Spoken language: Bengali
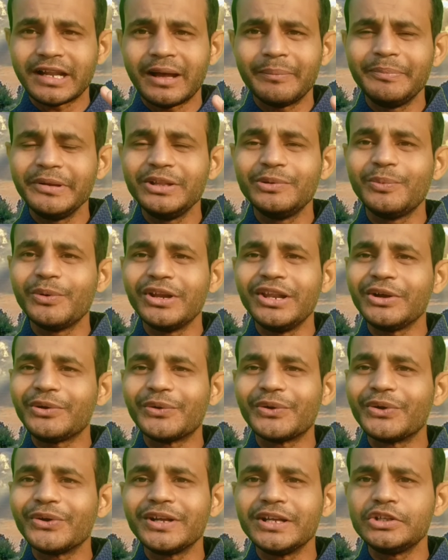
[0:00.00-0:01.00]
নাপিত বলে
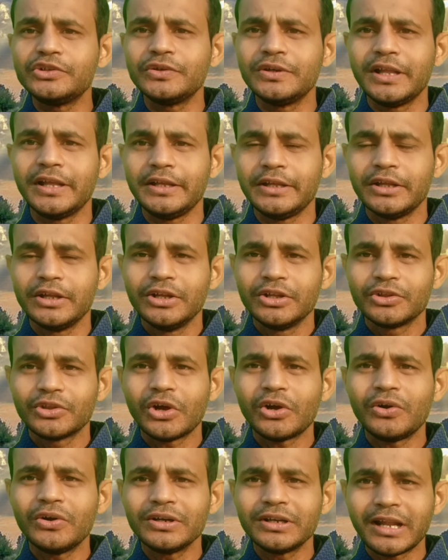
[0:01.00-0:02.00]
কোনো কিছু নেই
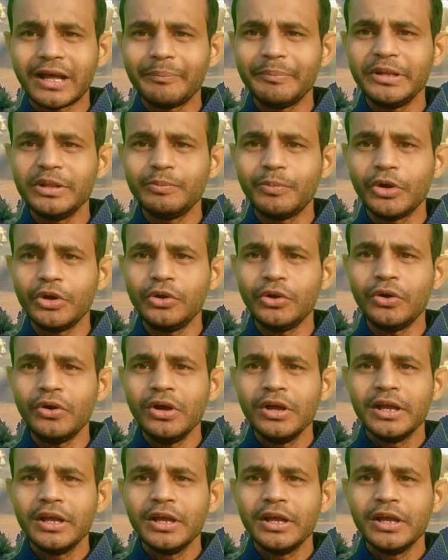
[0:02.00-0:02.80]
তখন নাপিত বলল